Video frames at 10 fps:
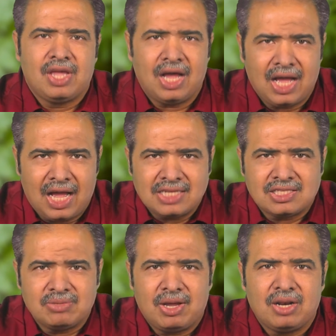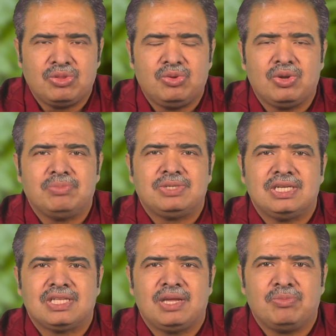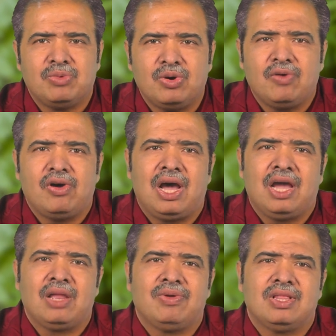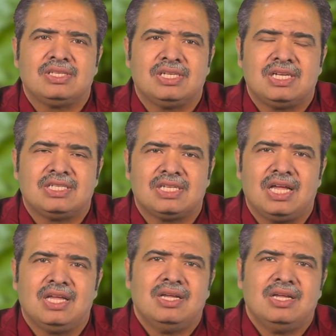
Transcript: ఇక ఆస్తమాను దూరం చేసే మూడవ ఆయుర్వేద చికిత్స